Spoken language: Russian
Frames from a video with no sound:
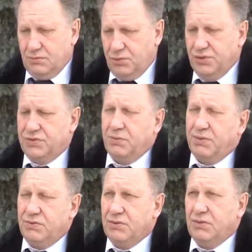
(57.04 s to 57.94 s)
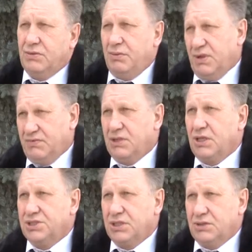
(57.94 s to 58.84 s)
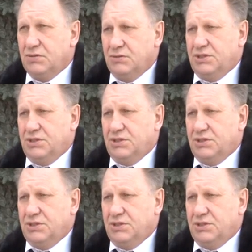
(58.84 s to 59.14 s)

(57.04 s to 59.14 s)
будет все приведено опять в надлежащее